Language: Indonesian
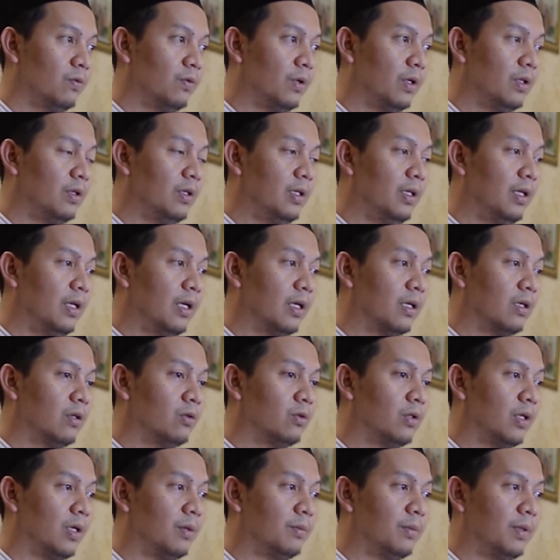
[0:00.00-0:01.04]
fadilah
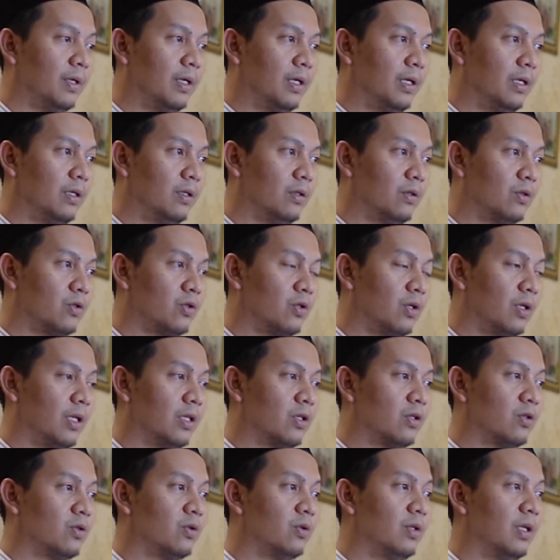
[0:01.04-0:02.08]
keutamaan
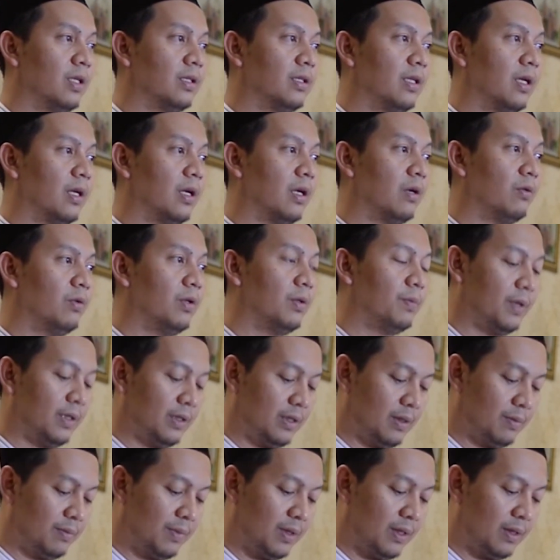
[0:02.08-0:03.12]
sholat sunnah tarawih
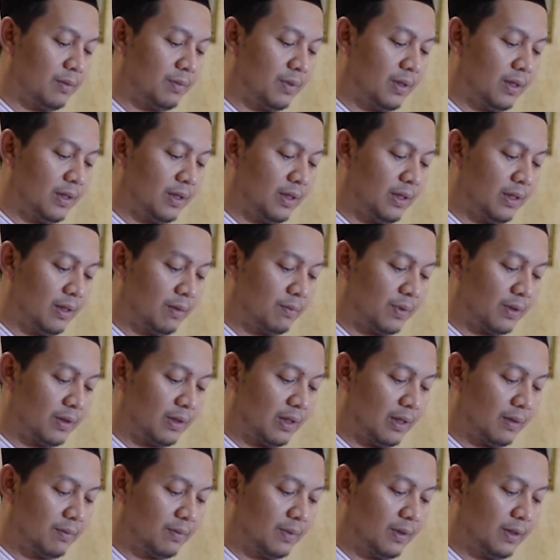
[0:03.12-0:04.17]
pada malam hari yang
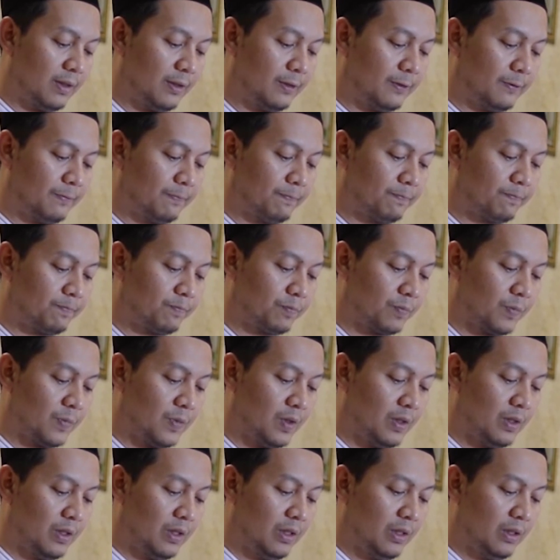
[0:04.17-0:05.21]
pertama
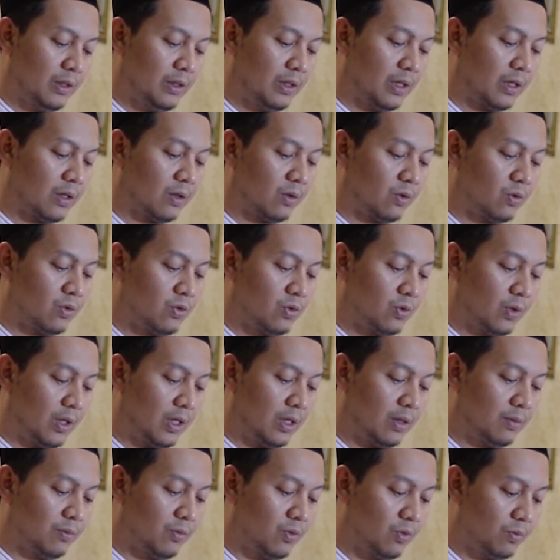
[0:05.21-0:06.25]
yakhruju
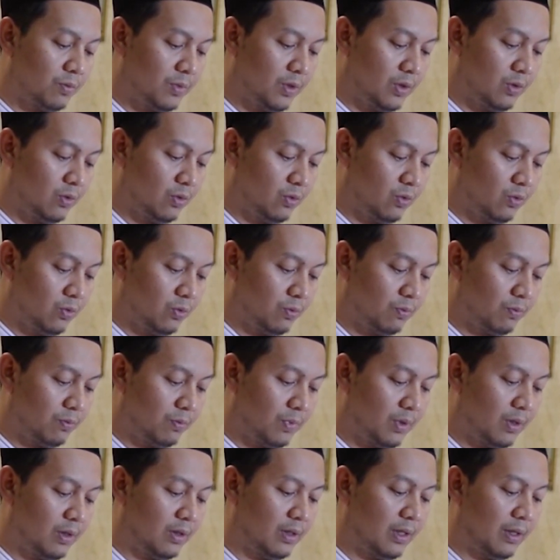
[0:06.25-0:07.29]
al-mu'minu
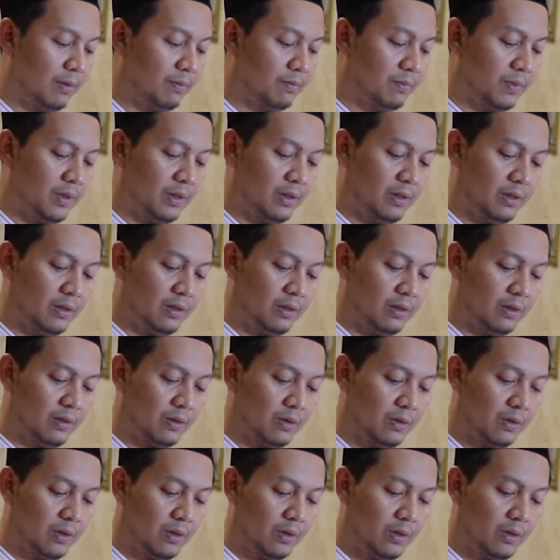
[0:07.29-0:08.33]
min dhambihi
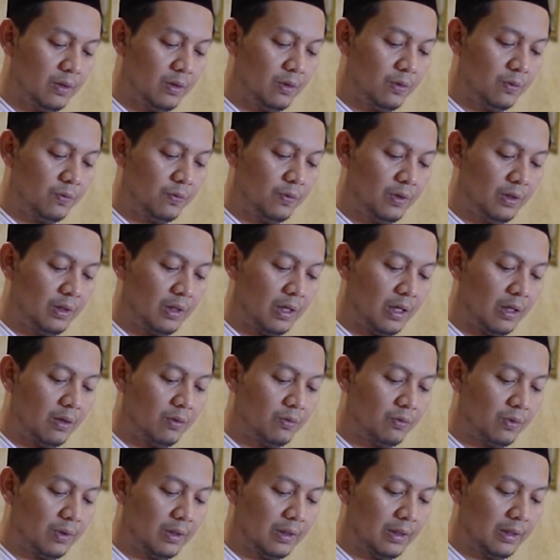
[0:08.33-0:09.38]
fi
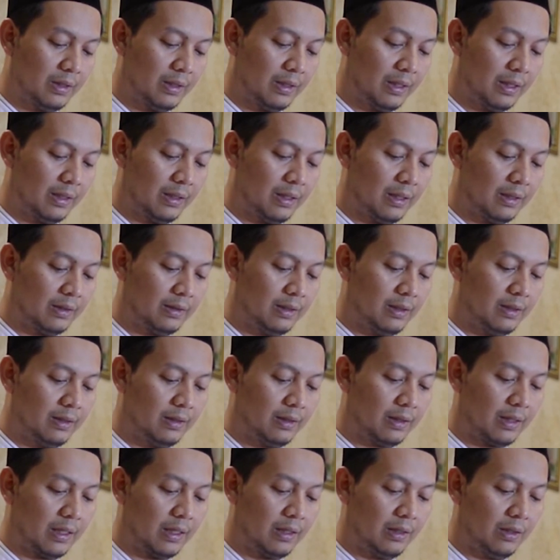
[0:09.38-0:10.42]
awali
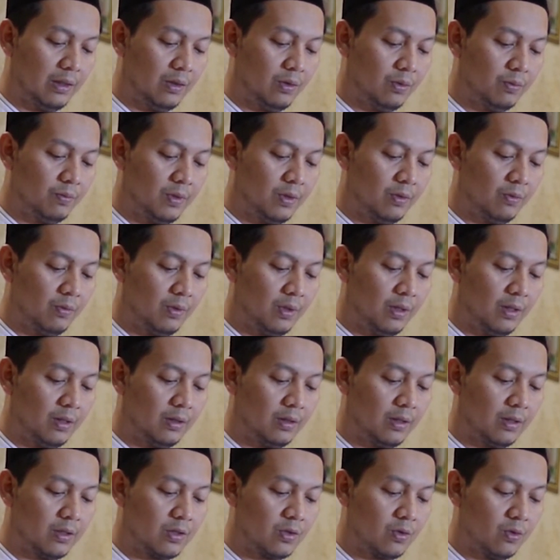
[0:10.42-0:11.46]
lailatin min
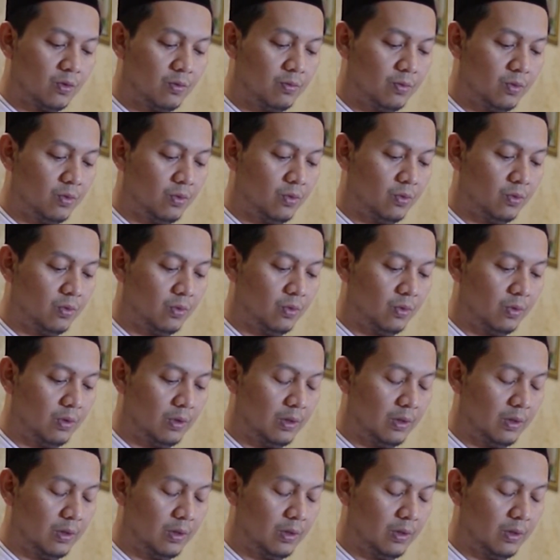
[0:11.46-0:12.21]
waladas ummuhu